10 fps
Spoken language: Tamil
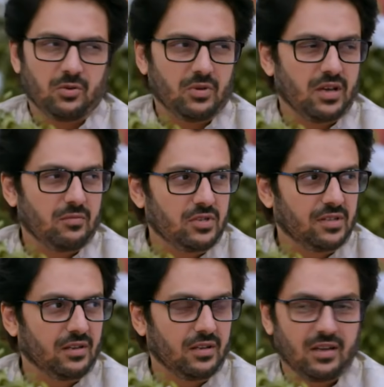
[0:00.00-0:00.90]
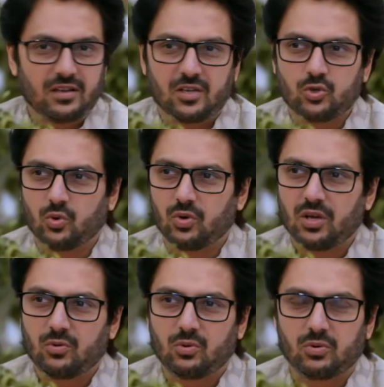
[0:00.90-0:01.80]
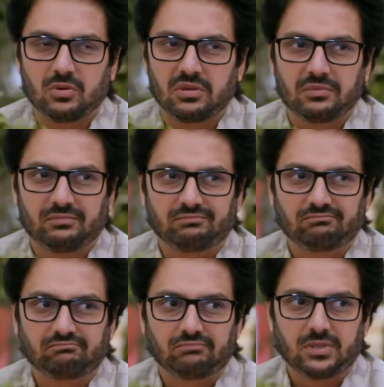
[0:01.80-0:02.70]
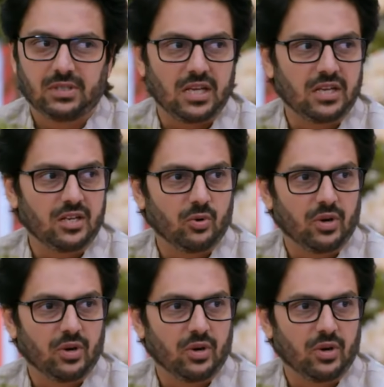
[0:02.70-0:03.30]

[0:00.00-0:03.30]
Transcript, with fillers: எனக்கு ஏன் இப்படி தோணுதுன்னே தெரியல இங்க நடக்கிறது எல்லாமே எனக்கு